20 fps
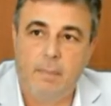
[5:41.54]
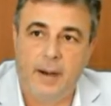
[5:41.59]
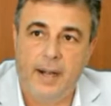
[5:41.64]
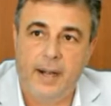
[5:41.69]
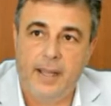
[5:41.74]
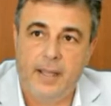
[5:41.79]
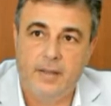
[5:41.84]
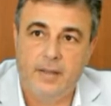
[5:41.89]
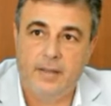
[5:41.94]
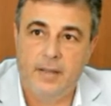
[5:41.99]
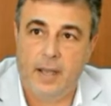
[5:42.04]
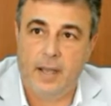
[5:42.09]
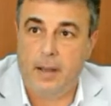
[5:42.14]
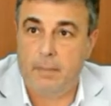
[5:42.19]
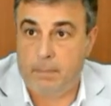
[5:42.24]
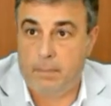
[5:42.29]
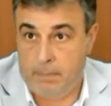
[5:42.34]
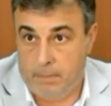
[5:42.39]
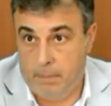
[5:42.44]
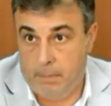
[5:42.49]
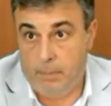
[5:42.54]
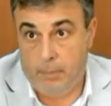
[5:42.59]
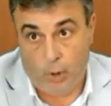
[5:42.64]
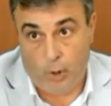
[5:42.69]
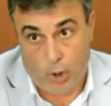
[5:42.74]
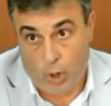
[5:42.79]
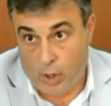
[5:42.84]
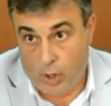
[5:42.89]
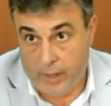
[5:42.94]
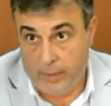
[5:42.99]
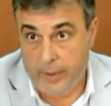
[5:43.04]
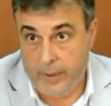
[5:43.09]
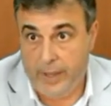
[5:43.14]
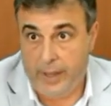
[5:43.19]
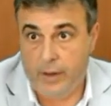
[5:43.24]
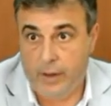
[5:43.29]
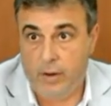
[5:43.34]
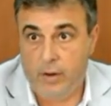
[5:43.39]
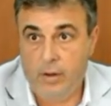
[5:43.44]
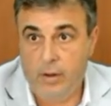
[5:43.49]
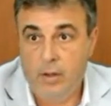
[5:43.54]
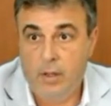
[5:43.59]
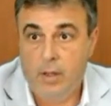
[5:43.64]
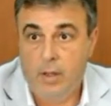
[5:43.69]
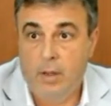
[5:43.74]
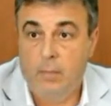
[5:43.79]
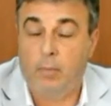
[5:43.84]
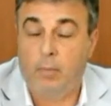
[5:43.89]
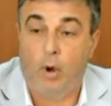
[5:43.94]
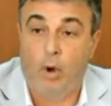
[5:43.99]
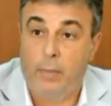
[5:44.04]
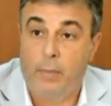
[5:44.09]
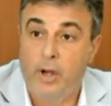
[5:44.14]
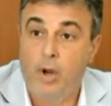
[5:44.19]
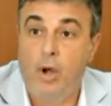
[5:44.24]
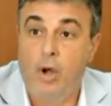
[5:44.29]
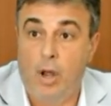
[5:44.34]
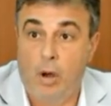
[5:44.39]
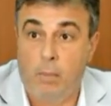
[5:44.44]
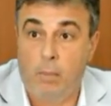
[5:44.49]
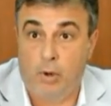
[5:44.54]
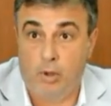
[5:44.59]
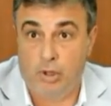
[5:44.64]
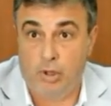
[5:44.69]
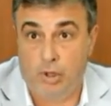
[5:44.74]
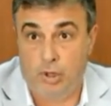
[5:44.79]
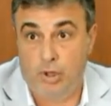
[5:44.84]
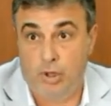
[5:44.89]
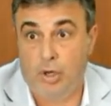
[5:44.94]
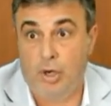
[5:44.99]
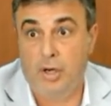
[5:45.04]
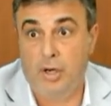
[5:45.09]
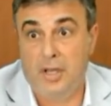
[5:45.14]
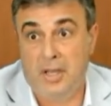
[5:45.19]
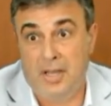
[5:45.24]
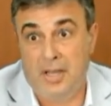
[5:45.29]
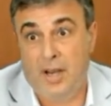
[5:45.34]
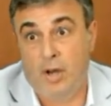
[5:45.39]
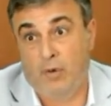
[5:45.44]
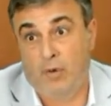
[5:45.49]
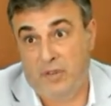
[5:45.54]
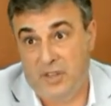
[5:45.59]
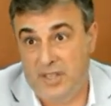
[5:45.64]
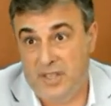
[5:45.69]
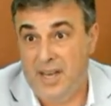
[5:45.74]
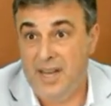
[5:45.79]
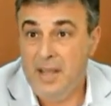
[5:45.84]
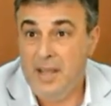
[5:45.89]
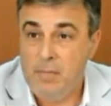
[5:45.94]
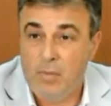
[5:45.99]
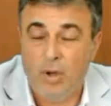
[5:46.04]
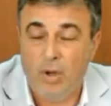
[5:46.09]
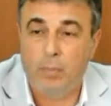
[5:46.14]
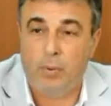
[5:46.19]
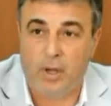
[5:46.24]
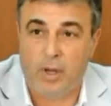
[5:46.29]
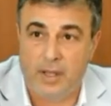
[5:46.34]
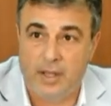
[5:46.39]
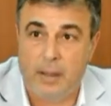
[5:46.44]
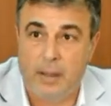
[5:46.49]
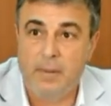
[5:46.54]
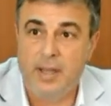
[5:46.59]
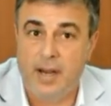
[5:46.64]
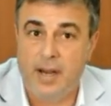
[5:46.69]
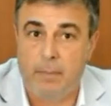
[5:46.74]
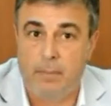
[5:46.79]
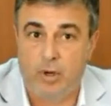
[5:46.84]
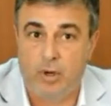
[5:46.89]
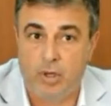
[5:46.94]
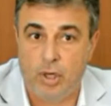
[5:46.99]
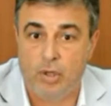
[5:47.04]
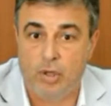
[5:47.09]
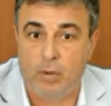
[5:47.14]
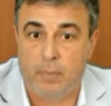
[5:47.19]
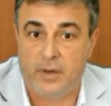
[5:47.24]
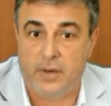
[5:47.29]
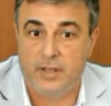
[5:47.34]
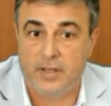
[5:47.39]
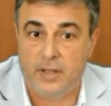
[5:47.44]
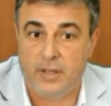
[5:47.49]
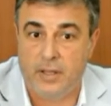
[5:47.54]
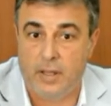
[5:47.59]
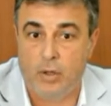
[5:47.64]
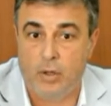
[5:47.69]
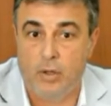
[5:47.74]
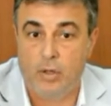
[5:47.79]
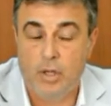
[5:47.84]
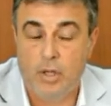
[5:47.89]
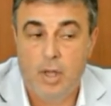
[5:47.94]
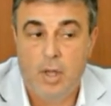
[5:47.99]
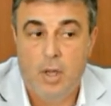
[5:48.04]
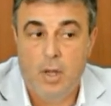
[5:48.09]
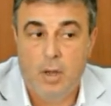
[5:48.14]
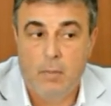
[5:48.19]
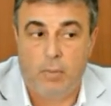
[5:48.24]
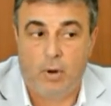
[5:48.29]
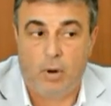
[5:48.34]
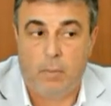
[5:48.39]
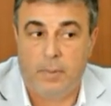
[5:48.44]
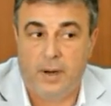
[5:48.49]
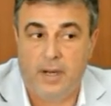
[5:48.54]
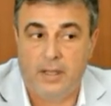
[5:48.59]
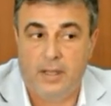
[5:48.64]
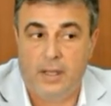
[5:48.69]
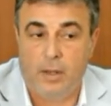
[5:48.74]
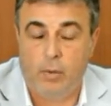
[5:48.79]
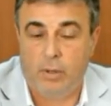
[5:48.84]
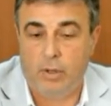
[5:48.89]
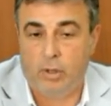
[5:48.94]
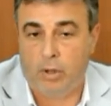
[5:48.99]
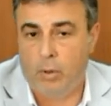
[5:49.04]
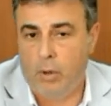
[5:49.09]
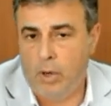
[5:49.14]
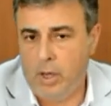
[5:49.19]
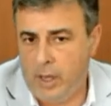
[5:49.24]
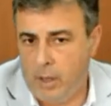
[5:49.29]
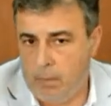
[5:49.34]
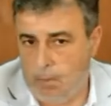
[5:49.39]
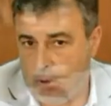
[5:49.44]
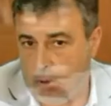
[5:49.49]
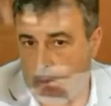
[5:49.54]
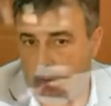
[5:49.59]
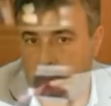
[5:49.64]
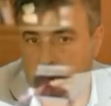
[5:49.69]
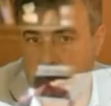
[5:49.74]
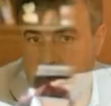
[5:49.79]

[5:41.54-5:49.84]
en la transparencia, por lo que veo, por lo menos la oposición y el oficialismo, porque también hay proyectos presentados por parte de nuestro bloque,